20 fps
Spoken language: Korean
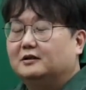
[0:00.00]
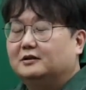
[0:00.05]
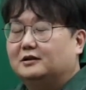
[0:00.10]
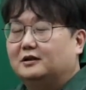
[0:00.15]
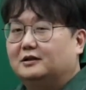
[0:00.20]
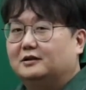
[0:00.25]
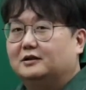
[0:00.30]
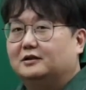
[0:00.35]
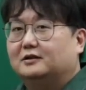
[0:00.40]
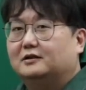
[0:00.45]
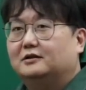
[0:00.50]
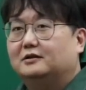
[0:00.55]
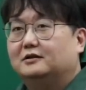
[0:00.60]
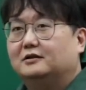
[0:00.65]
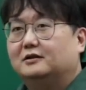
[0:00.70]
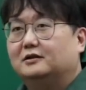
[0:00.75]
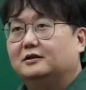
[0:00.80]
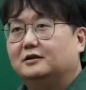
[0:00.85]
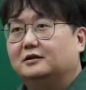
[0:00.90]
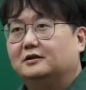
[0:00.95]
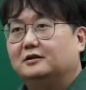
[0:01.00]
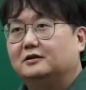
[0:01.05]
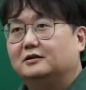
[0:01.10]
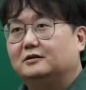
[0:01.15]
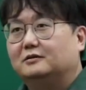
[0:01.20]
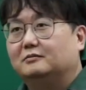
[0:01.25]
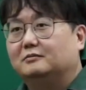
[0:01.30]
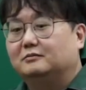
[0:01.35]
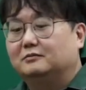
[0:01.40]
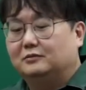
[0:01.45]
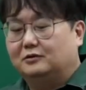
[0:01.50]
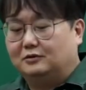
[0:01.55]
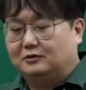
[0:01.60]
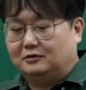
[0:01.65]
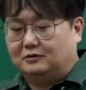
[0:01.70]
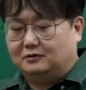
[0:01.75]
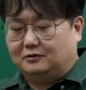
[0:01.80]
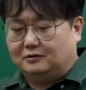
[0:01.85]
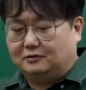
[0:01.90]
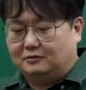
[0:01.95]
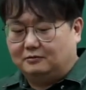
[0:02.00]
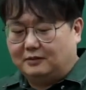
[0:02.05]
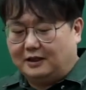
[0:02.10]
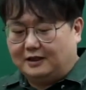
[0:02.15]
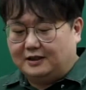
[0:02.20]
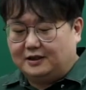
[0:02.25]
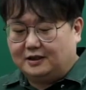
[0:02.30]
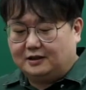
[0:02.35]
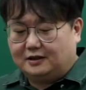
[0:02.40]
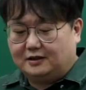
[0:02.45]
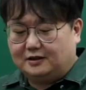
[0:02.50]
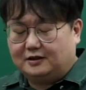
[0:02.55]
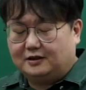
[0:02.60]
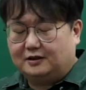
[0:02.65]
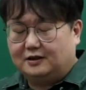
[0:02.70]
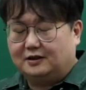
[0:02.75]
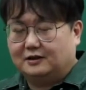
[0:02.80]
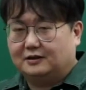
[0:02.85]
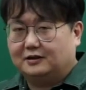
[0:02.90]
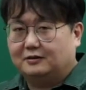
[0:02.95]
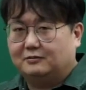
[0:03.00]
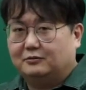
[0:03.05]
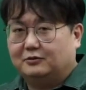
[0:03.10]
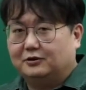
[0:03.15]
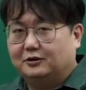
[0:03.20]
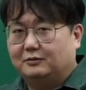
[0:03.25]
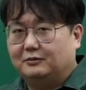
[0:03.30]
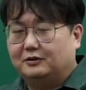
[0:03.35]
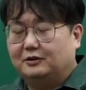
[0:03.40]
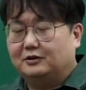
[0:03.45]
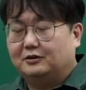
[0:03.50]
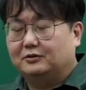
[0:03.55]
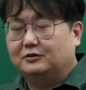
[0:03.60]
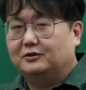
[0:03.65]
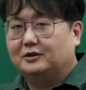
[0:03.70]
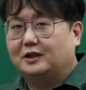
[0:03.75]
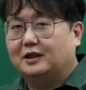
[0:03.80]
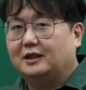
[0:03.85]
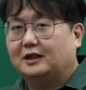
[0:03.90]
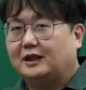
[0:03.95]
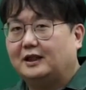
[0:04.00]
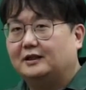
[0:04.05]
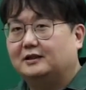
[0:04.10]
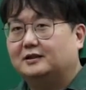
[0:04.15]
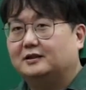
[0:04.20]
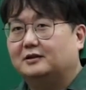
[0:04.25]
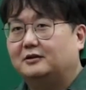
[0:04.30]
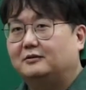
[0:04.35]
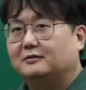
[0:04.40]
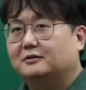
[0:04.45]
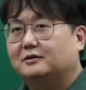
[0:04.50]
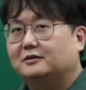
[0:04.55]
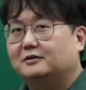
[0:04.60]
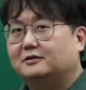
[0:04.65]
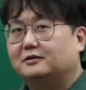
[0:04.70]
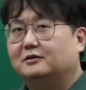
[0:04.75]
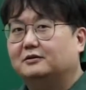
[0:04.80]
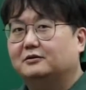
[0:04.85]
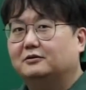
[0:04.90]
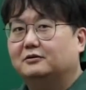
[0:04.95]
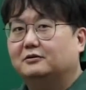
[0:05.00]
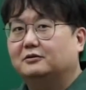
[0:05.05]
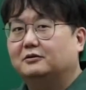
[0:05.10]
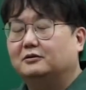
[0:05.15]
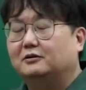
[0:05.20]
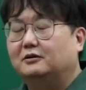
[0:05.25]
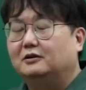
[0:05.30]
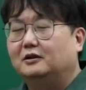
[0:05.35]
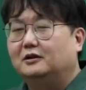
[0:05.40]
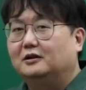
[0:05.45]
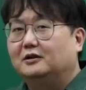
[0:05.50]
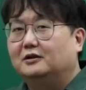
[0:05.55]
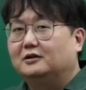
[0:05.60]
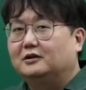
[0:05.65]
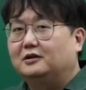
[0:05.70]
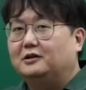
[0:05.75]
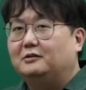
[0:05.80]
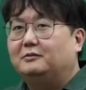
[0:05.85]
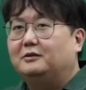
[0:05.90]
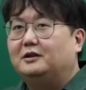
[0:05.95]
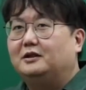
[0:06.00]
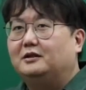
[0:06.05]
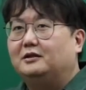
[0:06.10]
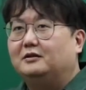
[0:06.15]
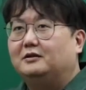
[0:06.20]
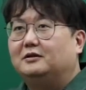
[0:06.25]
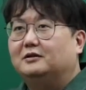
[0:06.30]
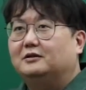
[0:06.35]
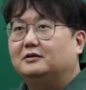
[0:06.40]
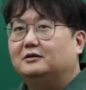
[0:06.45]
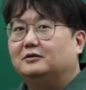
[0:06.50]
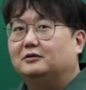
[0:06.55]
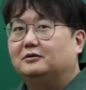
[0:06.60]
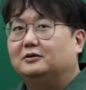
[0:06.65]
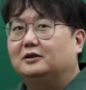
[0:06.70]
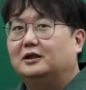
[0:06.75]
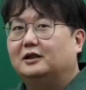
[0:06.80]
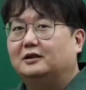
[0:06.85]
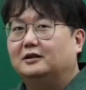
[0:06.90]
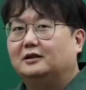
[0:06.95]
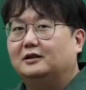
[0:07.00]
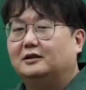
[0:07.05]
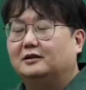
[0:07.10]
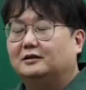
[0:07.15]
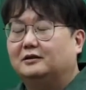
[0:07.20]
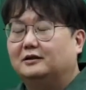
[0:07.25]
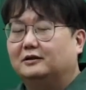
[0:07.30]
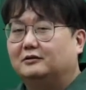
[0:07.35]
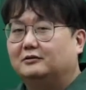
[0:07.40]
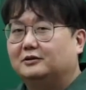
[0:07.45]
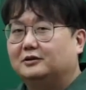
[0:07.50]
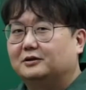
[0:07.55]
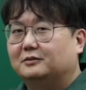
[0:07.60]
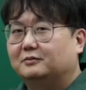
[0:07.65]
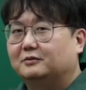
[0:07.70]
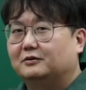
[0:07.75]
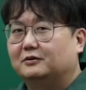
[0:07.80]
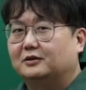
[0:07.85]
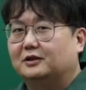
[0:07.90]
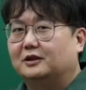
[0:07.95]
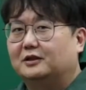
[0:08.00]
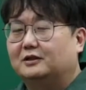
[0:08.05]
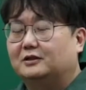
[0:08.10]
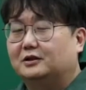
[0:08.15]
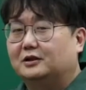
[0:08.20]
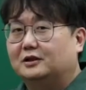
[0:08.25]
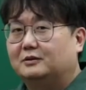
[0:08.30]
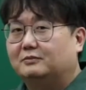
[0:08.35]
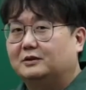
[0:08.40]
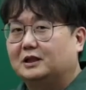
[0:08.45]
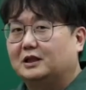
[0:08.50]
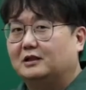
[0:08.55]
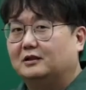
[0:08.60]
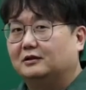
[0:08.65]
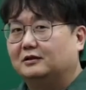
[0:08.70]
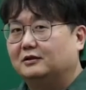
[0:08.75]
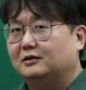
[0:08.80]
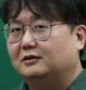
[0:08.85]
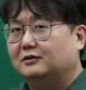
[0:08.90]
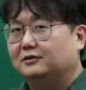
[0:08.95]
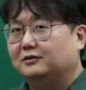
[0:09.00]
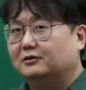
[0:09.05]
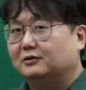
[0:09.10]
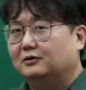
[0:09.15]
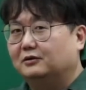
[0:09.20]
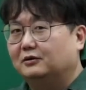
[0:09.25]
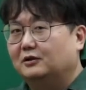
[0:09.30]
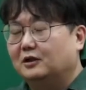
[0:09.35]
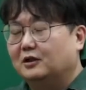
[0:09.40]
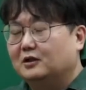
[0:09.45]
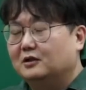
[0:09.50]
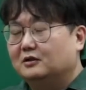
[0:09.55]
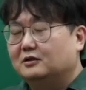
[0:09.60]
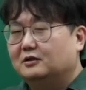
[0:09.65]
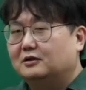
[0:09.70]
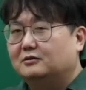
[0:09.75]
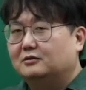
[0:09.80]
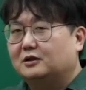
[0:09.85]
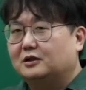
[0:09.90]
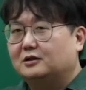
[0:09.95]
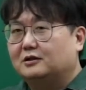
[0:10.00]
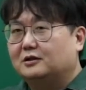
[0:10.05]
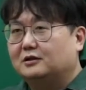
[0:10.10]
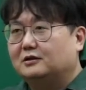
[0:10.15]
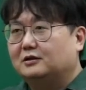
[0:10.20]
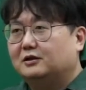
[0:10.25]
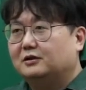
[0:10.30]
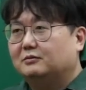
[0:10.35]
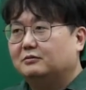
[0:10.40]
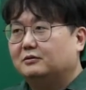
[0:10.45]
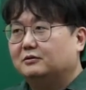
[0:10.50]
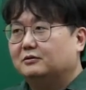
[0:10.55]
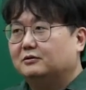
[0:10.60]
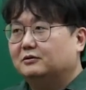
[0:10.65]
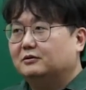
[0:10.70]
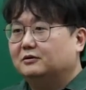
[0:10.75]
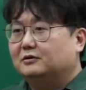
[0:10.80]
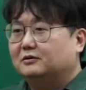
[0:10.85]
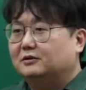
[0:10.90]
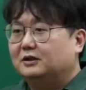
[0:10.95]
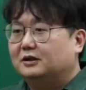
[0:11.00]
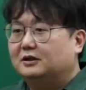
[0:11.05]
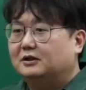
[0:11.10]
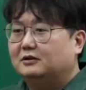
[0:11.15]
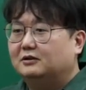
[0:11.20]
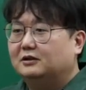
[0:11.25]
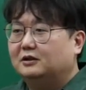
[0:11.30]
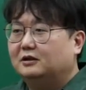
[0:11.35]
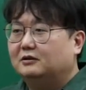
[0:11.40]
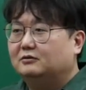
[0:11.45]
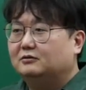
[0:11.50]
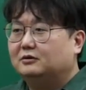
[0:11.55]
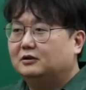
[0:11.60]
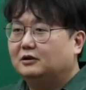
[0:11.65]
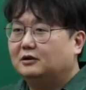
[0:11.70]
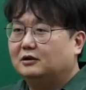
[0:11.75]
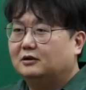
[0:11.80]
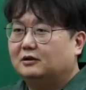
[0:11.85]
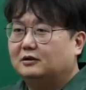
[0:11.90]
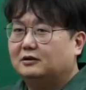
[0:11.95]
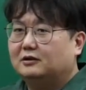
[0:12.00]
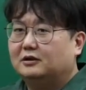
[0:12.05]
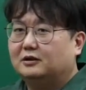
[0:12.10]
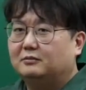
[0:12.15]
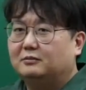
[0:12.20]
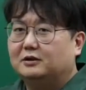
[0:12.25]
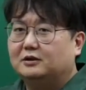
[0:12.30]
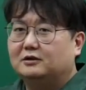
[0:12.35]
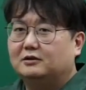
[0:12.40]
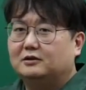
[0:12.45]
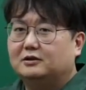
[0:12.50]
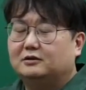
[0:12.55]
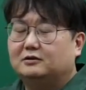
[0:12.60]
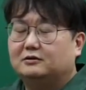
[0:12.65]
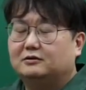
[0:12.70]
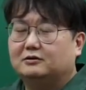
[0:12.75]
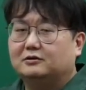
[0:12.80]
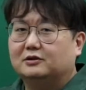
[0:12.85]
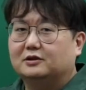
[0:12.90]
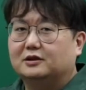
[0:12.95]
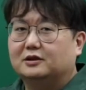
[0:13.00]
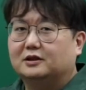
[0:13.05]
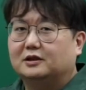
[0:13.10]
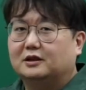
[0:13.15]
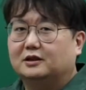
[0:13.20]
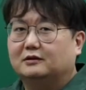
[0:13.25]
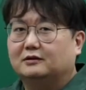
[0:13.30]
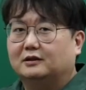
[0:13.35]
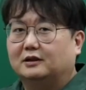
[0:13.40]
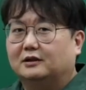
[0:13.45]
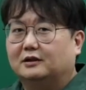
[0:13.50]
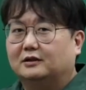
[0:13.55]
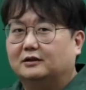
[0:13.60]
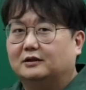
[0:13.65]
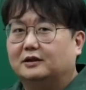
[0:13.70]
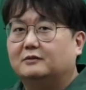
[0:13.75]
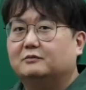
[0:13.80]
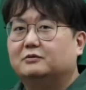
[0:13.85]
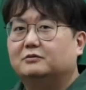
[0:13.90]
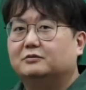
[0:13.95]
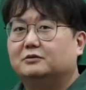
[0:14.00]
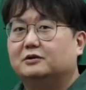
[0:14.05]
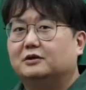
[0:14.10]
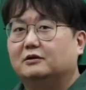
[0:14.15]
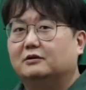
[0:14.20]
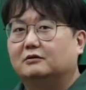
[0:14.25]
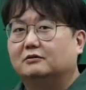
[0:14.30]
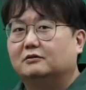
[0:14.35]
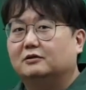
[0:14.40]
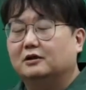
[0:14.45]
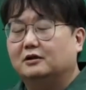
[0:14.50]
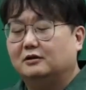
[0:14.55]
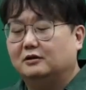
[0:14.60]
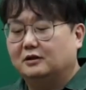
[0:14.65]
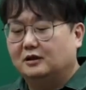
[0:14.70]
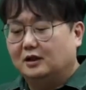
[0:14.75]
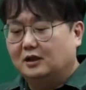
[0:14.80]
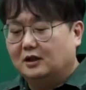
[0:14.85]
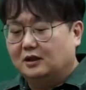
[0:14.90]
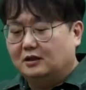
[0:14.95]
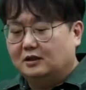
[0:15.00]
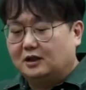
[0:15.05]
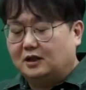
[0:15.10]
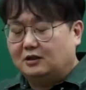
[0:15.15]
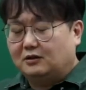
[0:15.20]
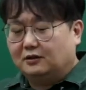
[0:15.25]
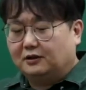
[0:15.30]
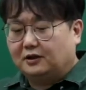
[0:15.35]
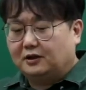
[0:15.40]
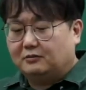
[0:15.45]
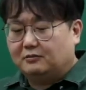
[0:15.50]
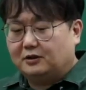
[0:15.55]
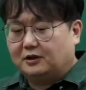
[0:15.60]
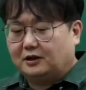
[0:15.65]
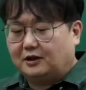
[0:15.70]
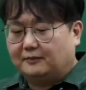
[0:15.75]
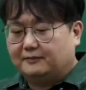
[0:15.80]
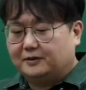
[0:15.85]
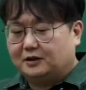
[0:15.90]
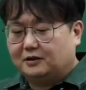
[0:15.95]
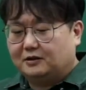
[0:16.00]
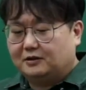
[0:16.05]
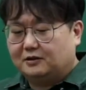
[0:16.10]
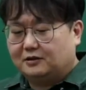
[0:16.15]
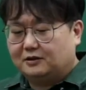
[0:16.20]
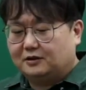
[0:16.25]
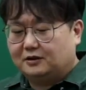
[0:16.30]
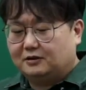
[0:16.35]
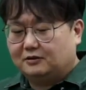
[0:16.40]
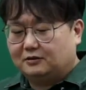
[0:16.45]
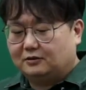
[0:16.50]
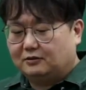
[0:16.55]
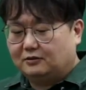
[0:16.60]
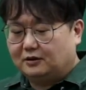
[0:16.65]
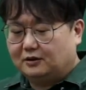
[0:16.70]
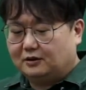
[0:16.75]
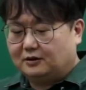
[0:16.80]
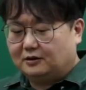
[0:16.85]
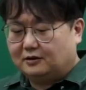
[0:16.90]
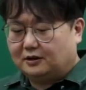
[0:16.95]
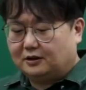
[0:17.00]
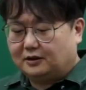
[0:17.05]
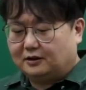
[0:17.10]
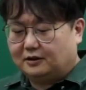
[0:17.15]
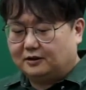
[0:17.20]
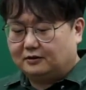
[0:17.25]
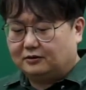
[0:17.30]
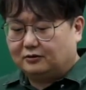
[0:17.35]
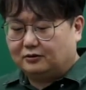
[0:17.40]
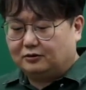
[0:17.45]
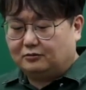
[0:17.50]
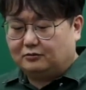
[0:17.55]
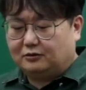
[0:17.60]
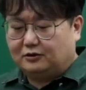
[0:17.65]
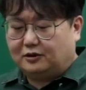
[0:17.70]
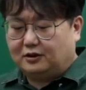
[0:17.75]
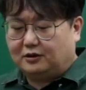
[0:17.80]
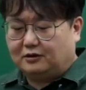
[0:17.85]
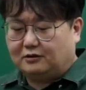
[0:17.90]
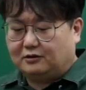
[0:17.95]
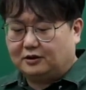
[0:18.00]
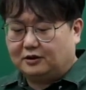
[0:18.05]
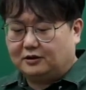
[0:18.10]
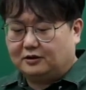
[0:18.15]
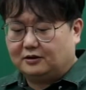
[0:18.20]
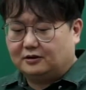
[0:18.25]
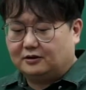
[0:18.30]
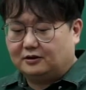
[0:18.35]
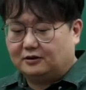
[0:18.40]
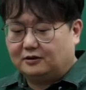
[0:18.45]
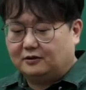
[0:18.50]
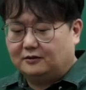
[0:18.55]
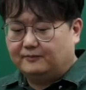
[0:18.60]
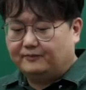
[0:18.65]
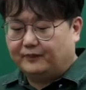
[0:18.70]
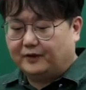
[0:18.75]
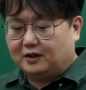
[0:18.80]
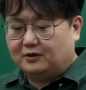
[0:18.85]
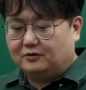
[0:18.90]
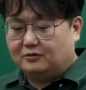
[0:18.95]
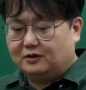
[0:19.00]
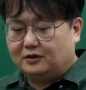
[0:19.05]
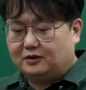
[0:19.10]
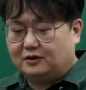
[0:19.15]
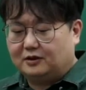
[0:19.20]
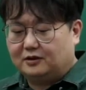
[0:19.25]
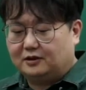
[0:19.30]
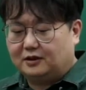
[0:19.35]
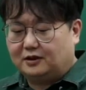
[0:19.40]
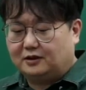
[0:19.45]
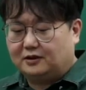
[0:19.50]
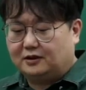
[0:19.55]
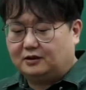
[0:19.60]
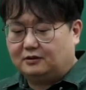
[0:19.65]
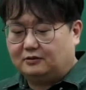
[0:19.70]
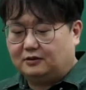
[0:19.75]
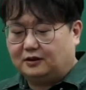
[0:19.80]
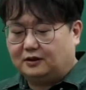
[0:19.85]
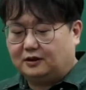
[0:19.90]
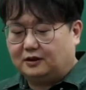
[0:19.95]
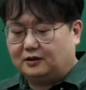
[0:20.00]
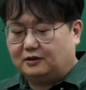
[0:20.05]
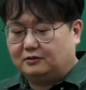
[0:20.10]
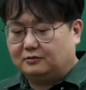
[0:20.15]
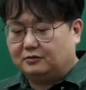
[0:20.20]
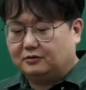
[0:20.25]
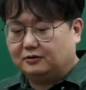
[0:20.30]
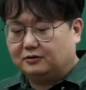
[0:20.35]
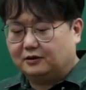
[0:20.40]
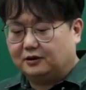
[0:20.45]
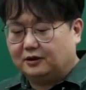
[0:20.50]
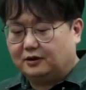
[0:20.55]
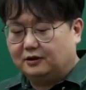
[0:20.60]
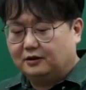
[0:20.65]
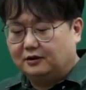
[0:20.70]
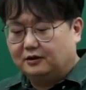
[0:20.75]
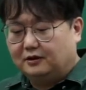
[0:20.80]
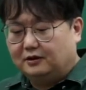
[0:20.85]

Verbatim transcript: 사실은 이게 뭐 만장일치라는 게 뭐냐면요. 논의의 가치가 없을 정도로 이미 도달했다라고 이제 보는 게 이쪽의 입장이었죠. 근데 우리가 생각해 볼 거는 이전에 우리나라를 이미 선진국으로 인식한 나라가 대부분이었고요. 이것 때문에 갑자기 선진국이 올라간 게 아니라 충분히 여기에서 그 위치를 차지하고 있다라고 보는 게